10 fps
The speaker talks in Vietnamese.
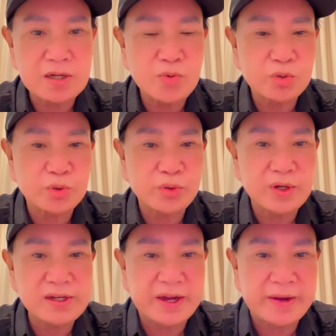bà tư mua
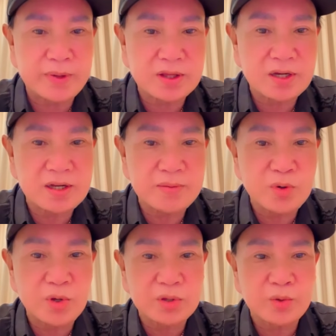cho tôi cái này bà
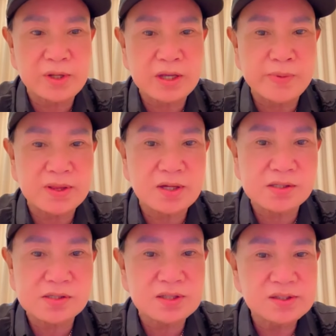tư đi mua tôi nghe bà
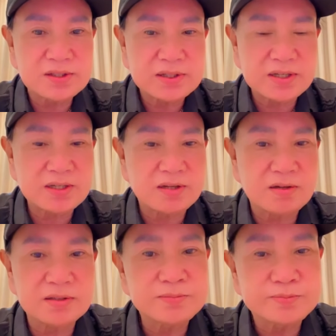tư
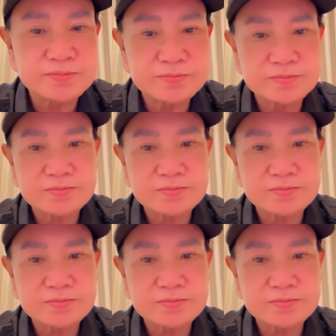thế nào